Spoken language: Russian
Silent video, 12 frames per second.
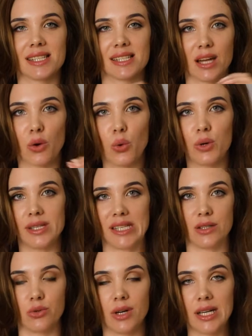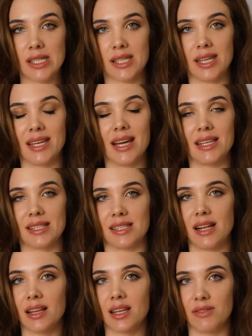С такой ситуацией я не
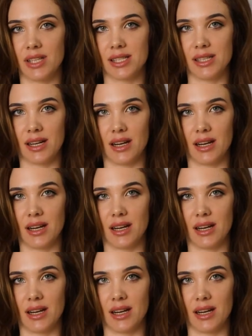сталкивалась ни